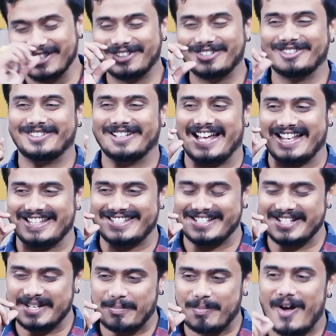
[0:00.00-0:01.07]
ఎందుకు ఆ
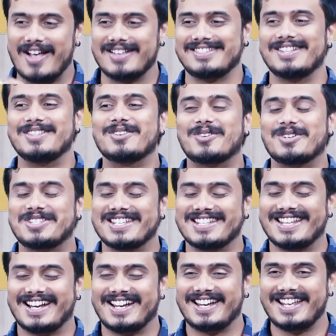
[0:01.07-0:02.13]
చిన్న పాజ్ ఎందుకు
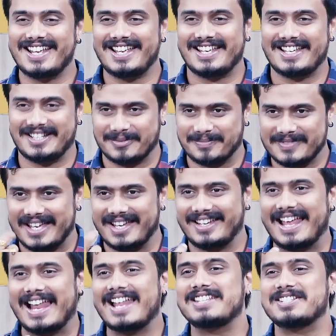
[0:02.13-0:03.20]
వచ్చిందంటే
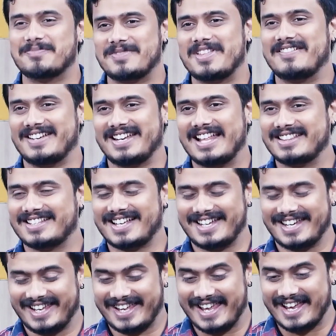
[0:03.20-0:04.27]
ఎలా చెప్దామని
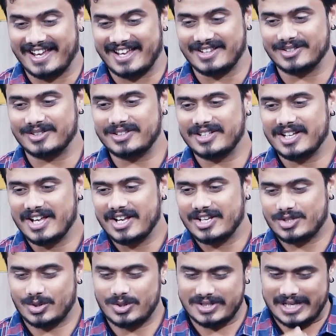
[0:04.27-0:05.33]
అంతకన్నా ఇంకేం కాదు
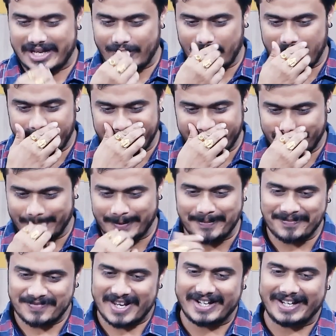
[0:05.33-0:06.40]
చూడండి సార్ ఒకప్పుడు
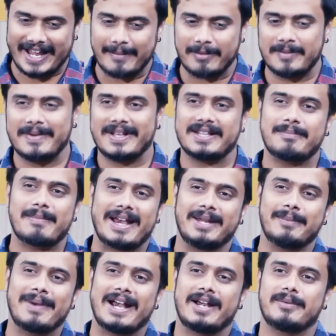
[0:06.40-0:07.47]
టేబుల్ మీద
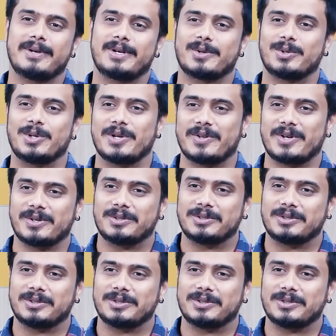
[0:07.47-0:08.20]
మనీ ప్లాంట్ పెట్టుకునేవారు